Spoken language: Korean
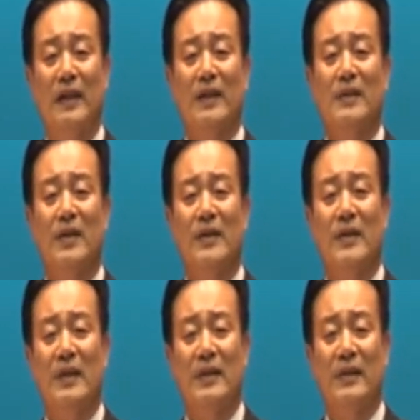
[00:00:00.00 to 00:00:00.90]

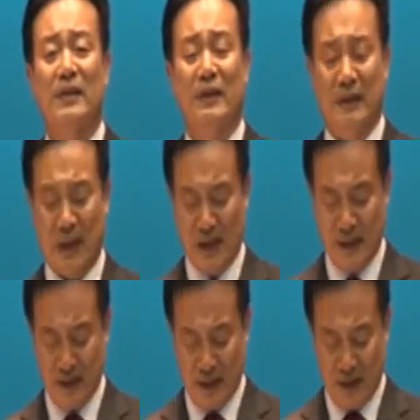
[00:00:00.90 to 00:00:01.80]
성령께서
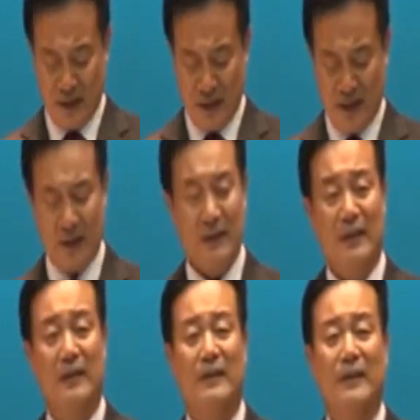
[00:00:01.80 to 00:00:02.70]
나를 더
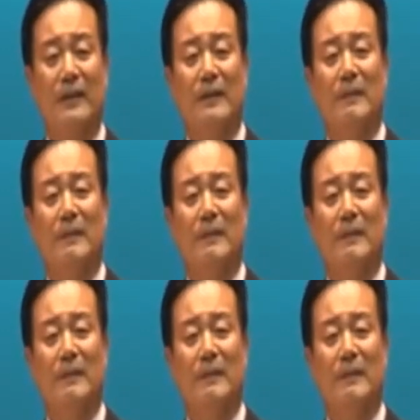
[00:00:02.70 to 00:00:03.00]
잘 아세요.